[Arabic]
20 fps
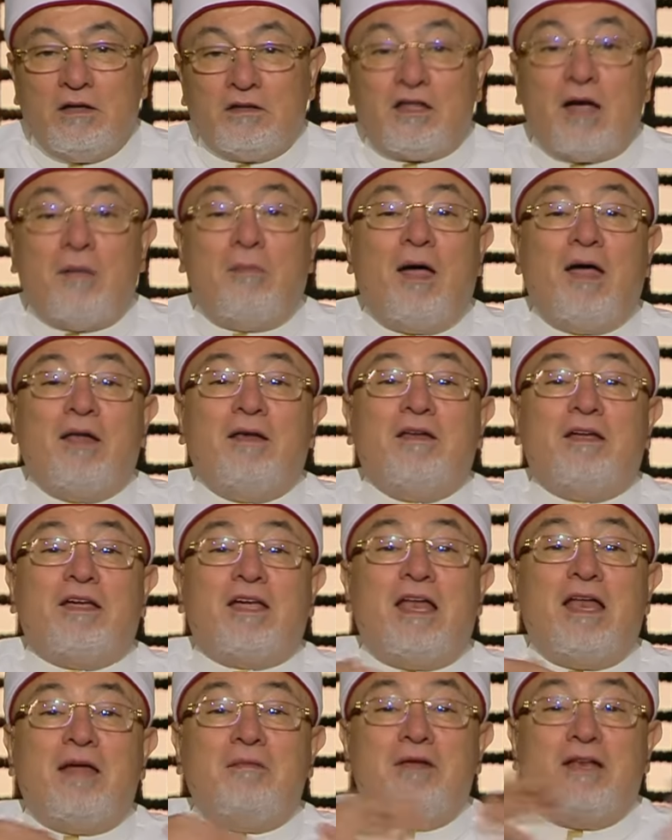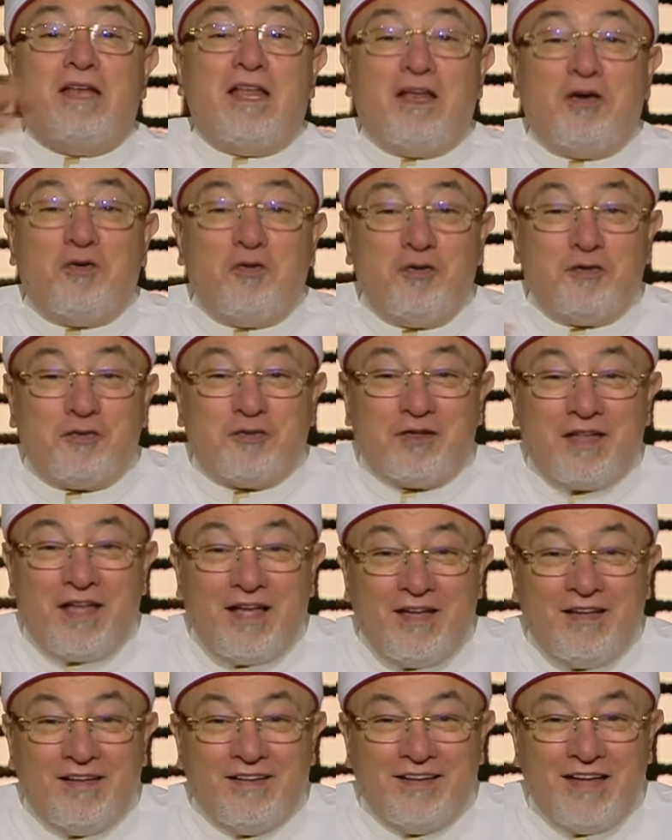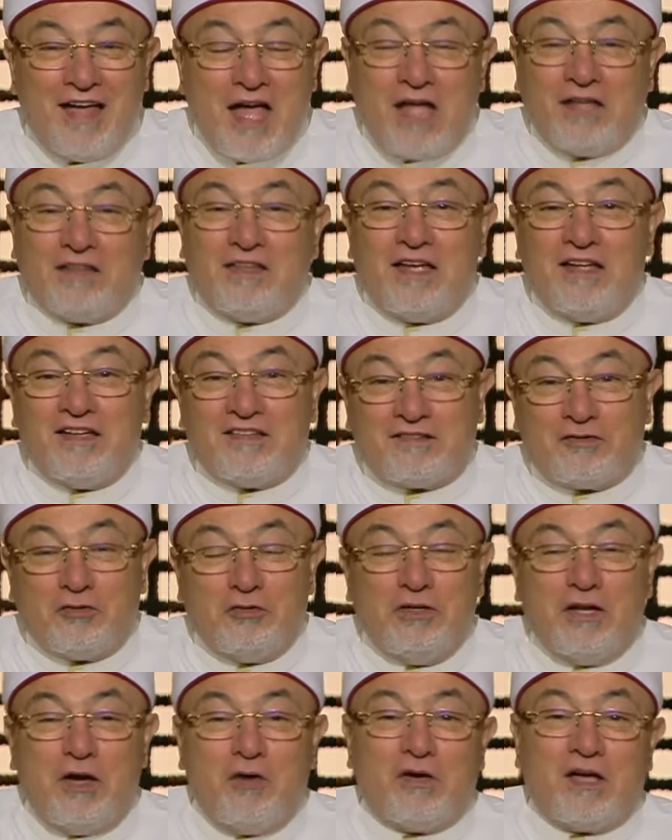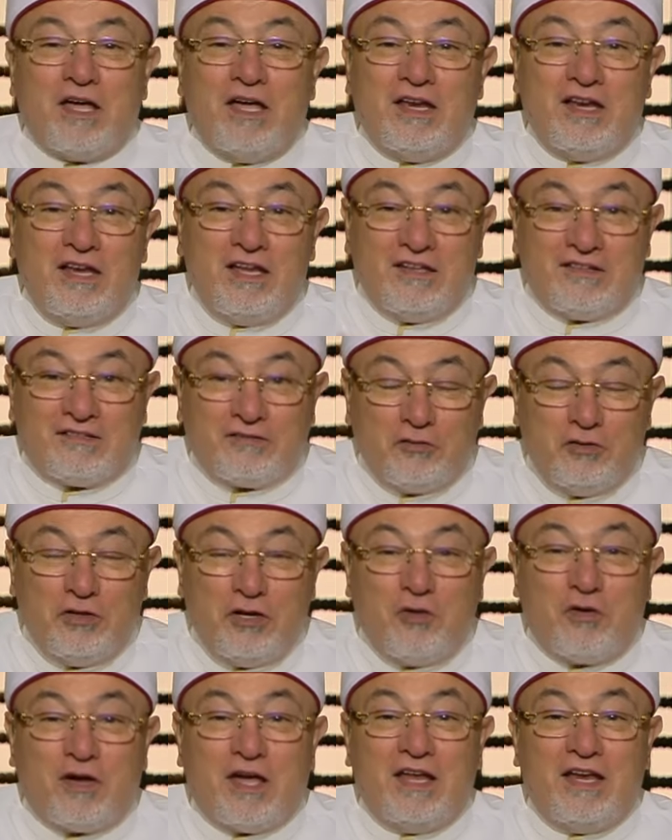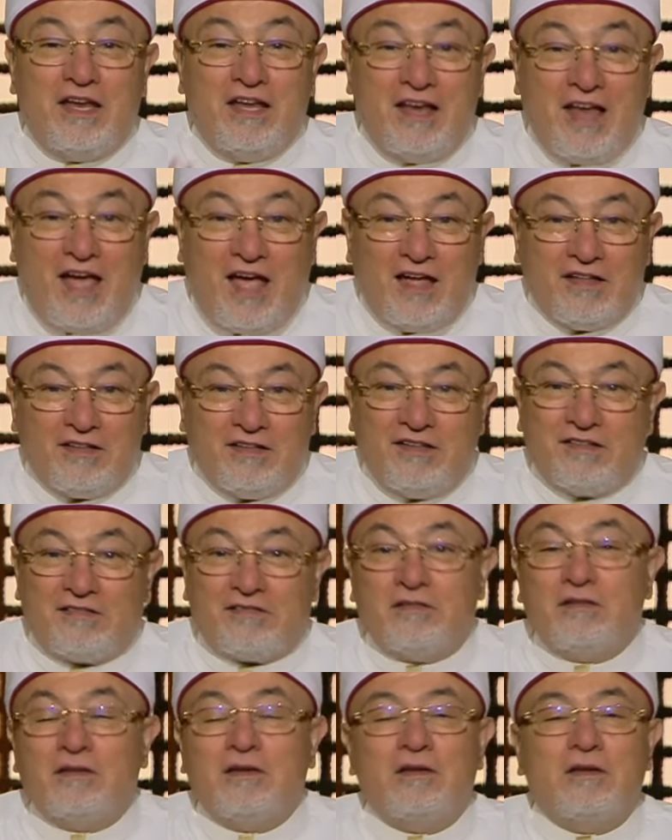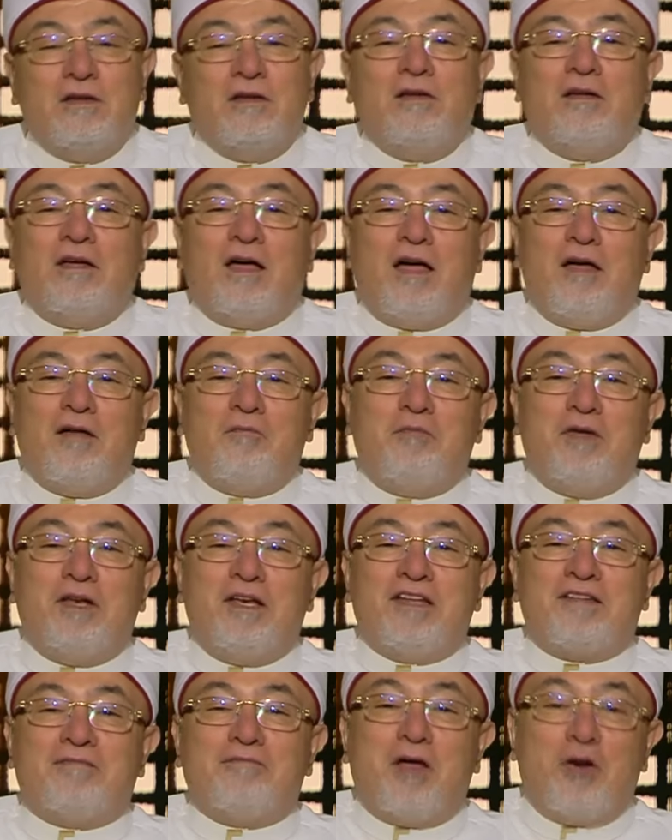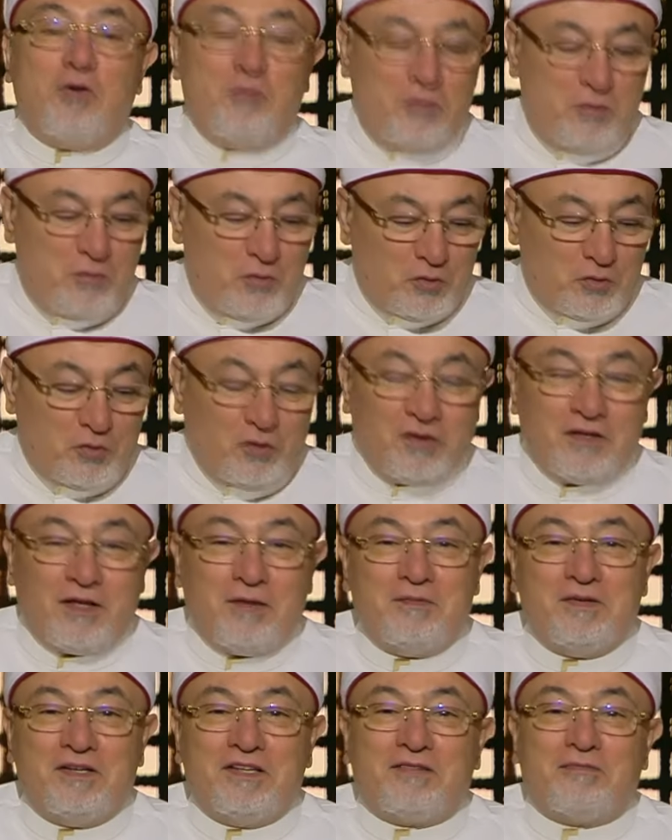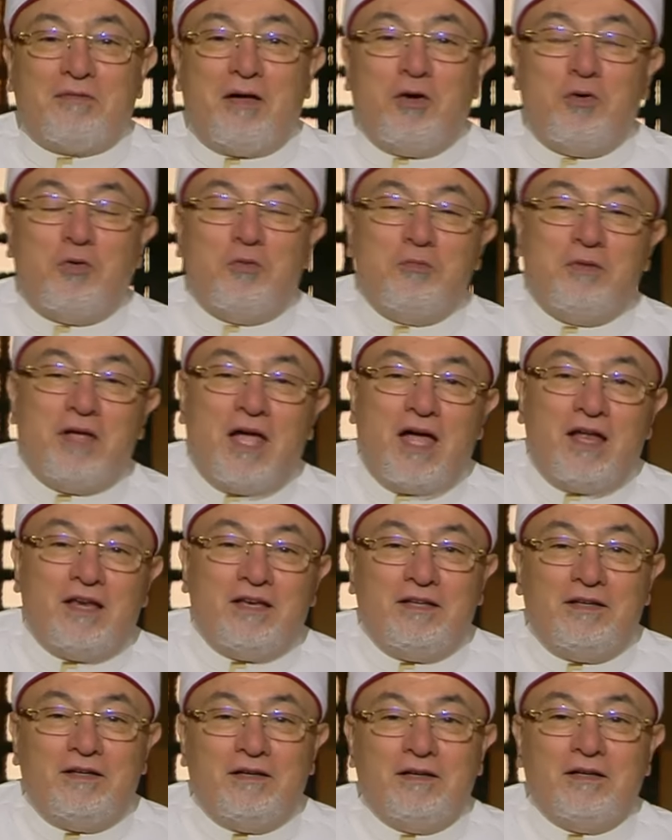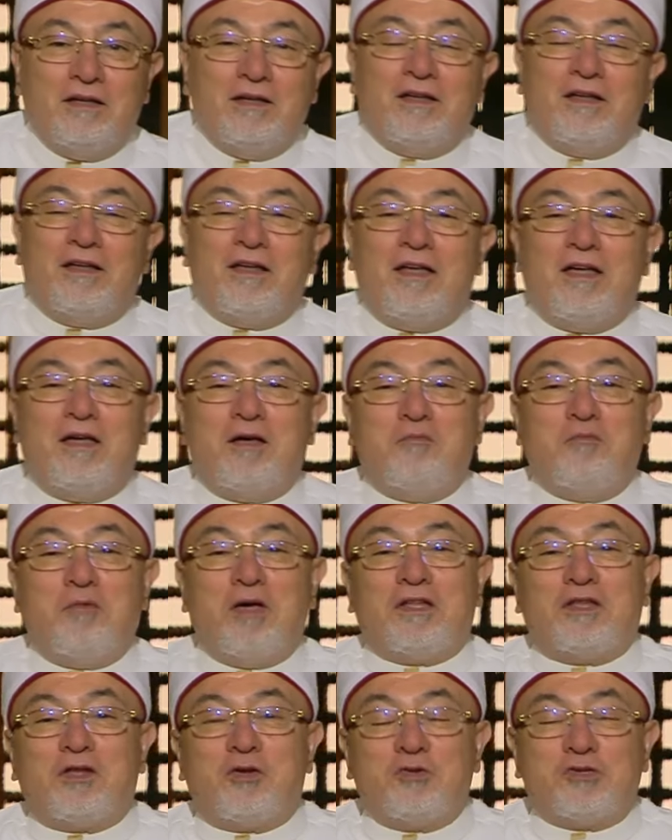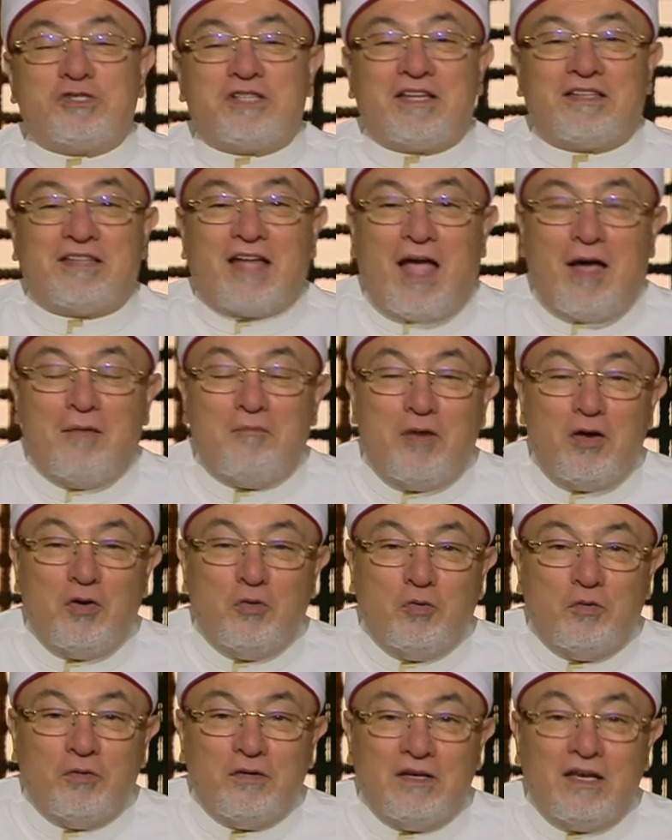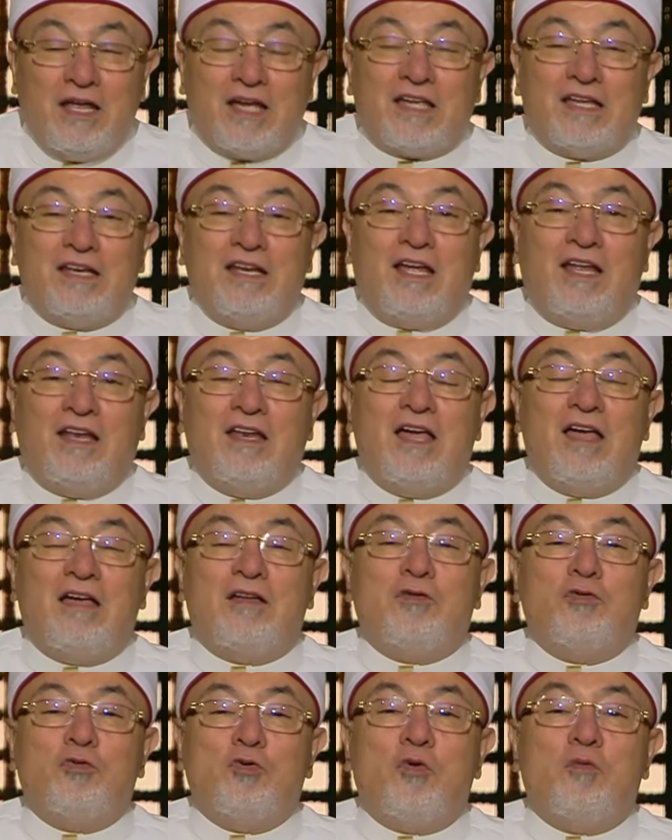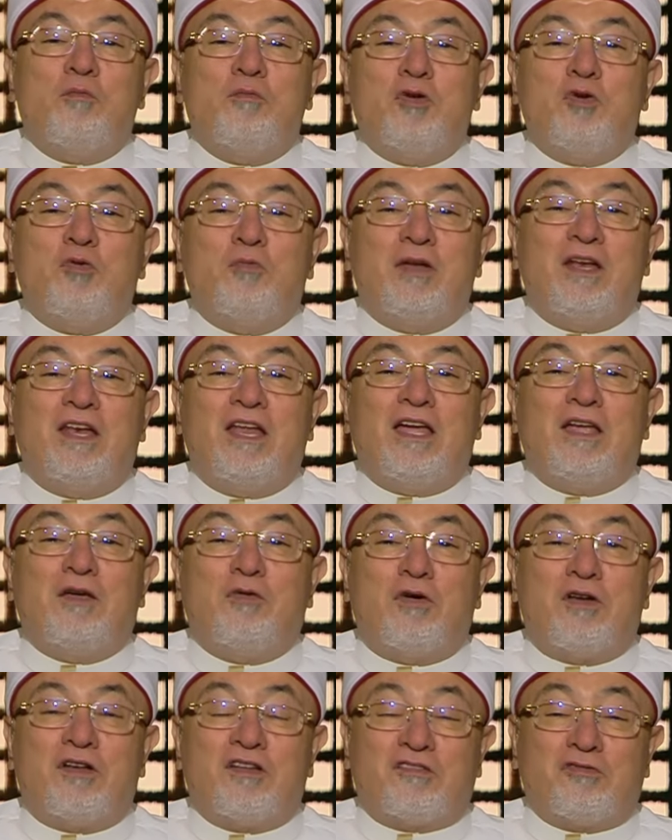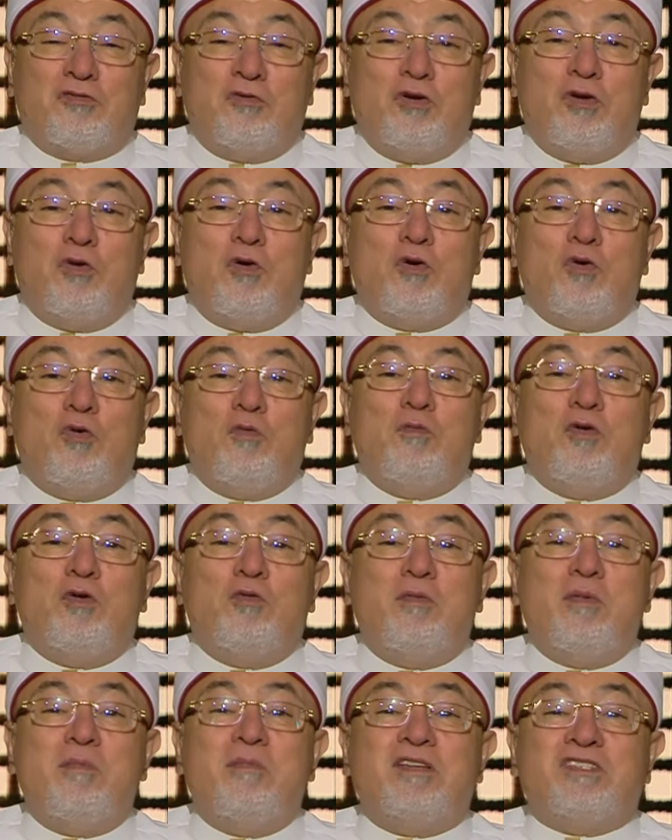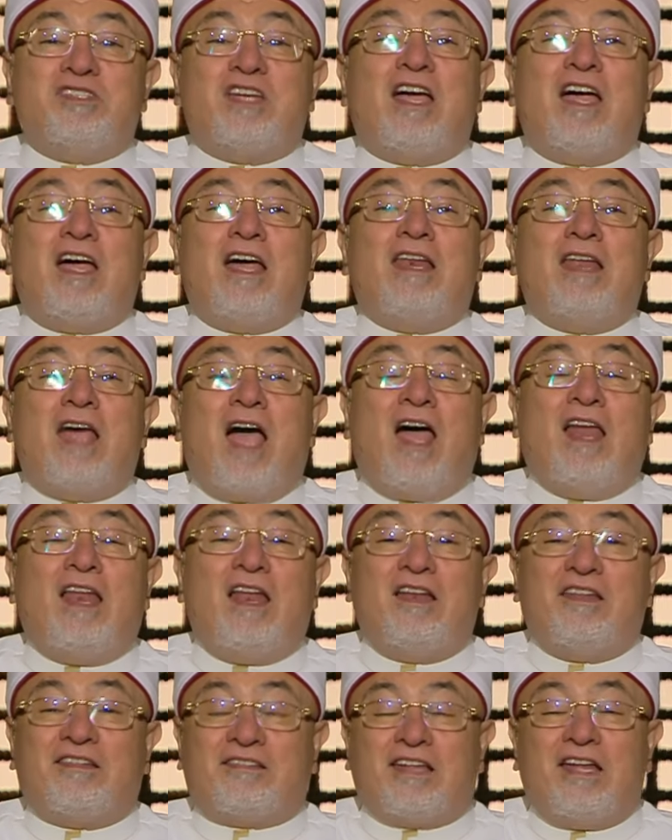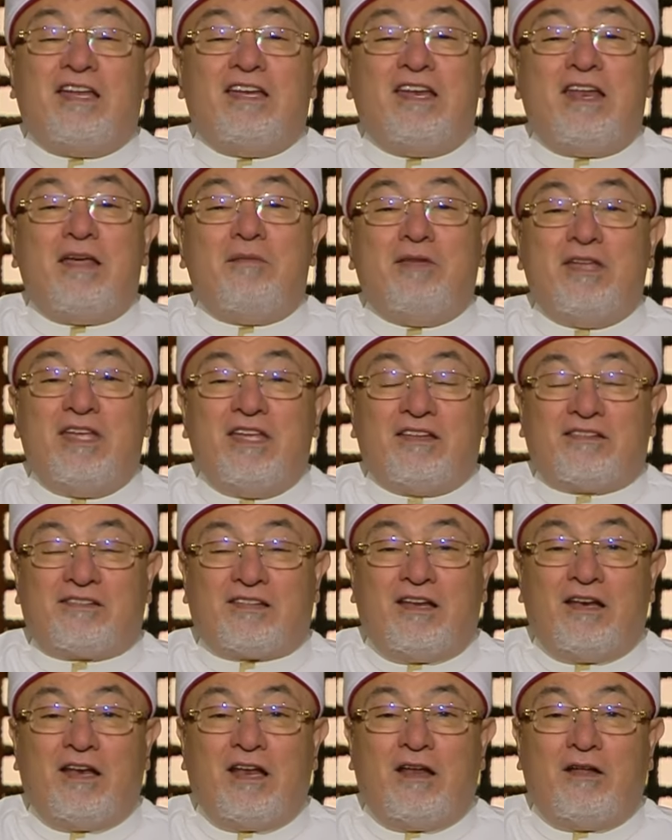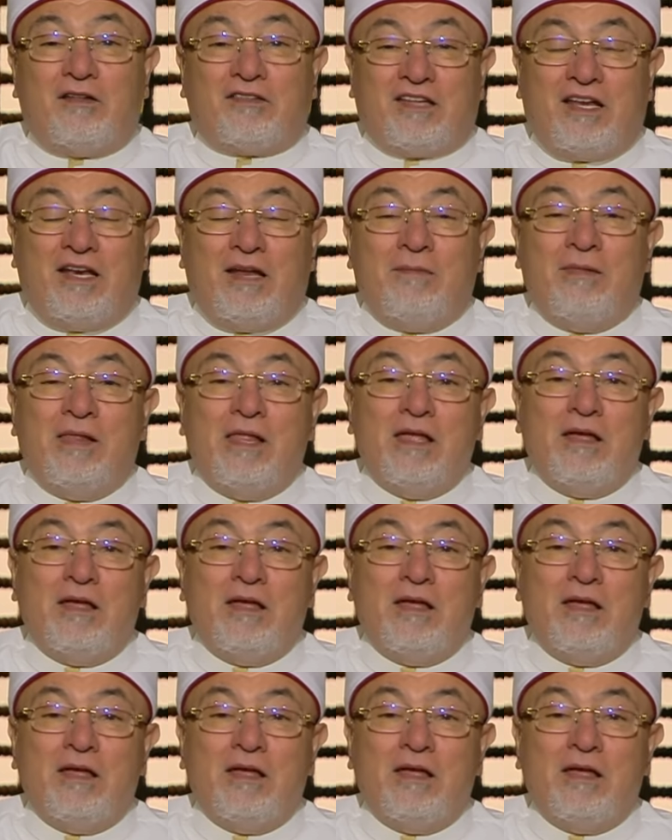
طبعا الكلام اللي أنا قلته ده أعداء السنة وكاره السنة وكاره الأحاديث بالنسبه لهم الموضوع ده بالنسبه لهم يعني آه، ما يقدروش يتحملوه لكن احنا نؤمن بالله ورسوله ونؤمن بما جاءنا على لسان نبيه صلى الله عليه وسلم